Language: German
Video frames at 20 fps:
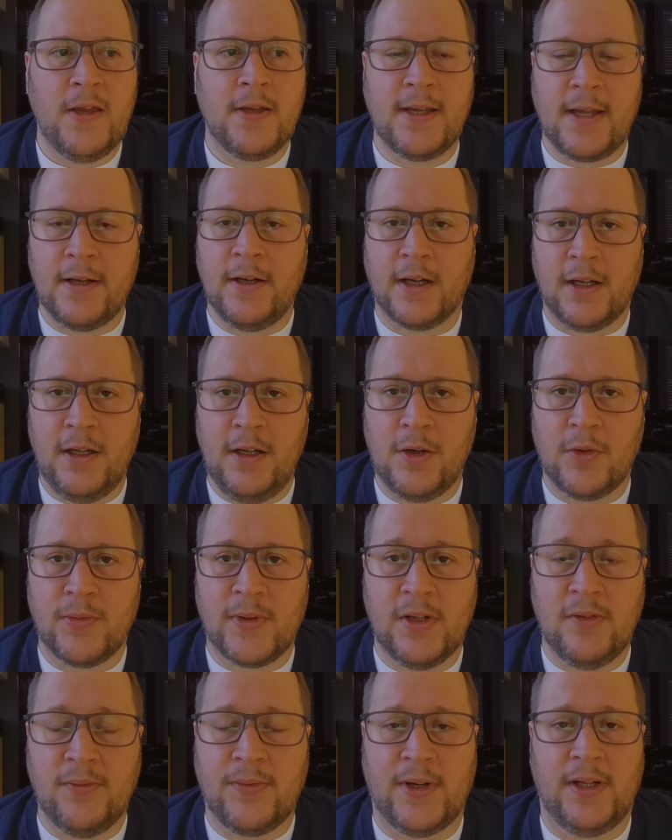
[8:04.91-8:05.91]
Generell auf
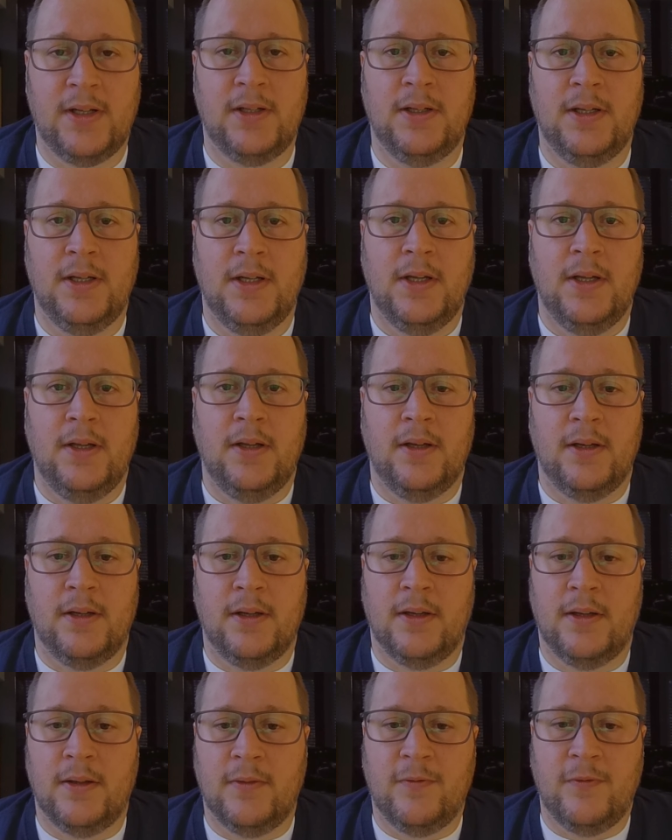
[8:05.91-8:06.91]
jeden Fall
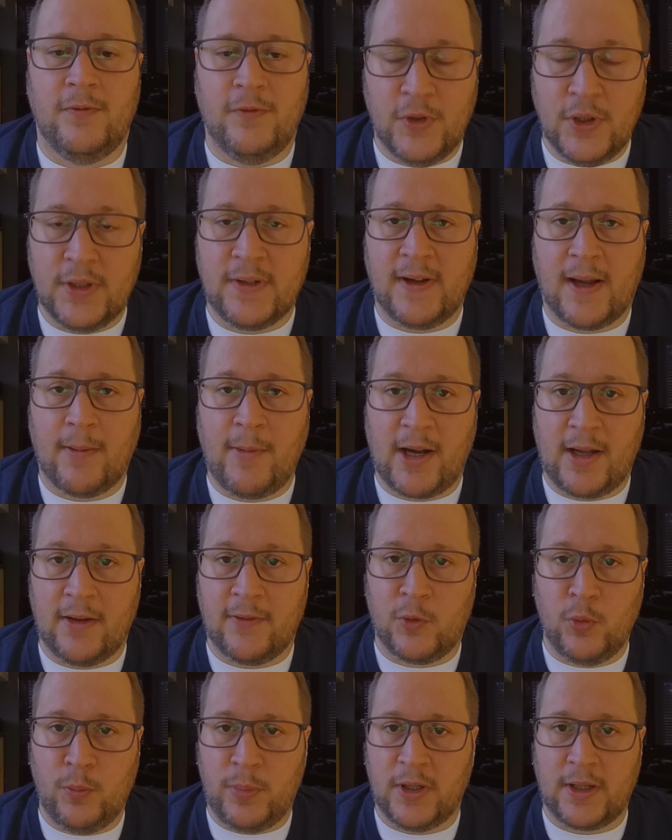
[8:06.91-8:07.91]
äh, wirkt die Kamera
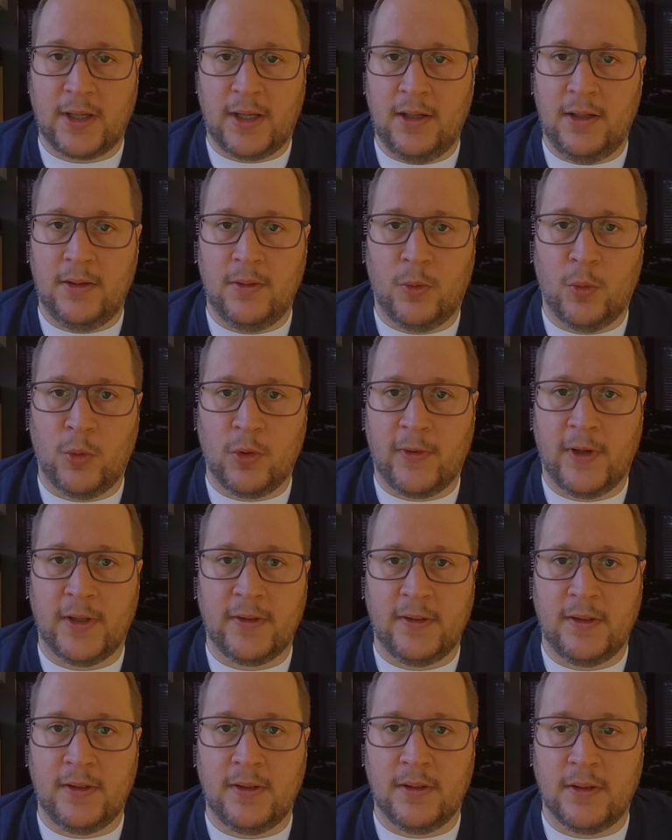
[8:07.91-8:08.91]
super geil,
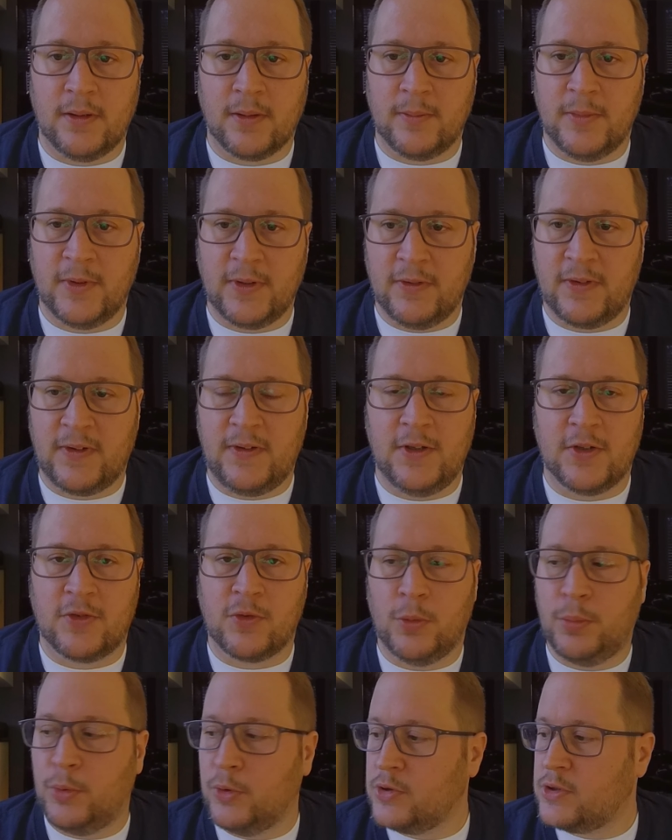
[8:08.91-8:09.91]
hochwertig, äh, sie
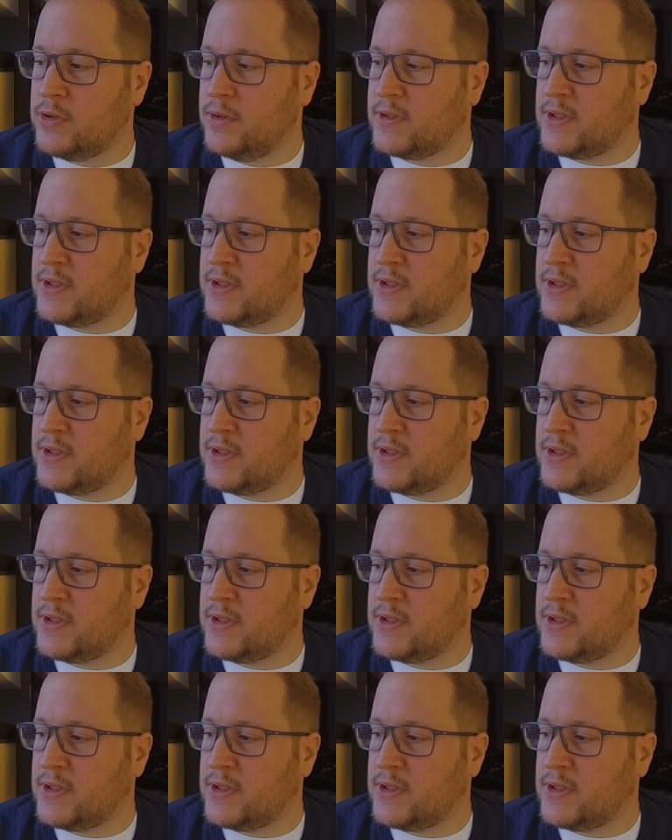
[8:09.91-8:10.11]
ist robust.